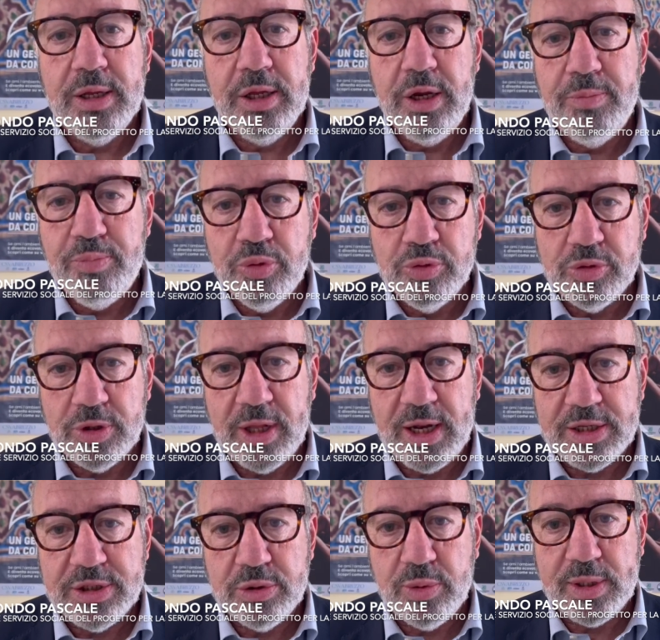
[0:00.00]
il punto
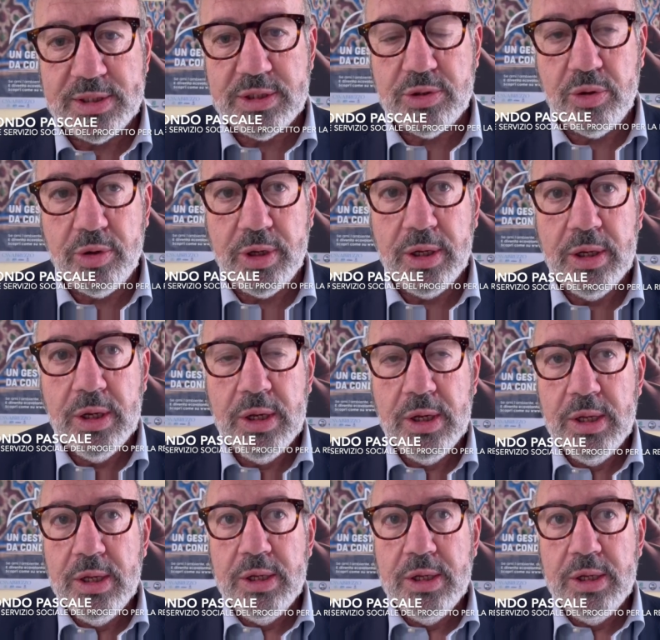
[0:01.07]
della situazione.